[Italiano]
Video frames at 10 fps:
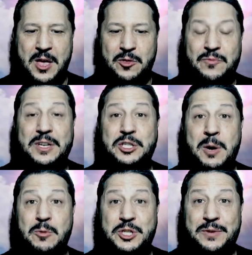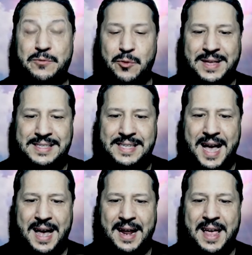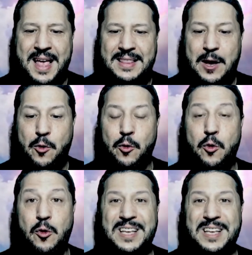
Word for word: Non facciamoci influenzare da coloro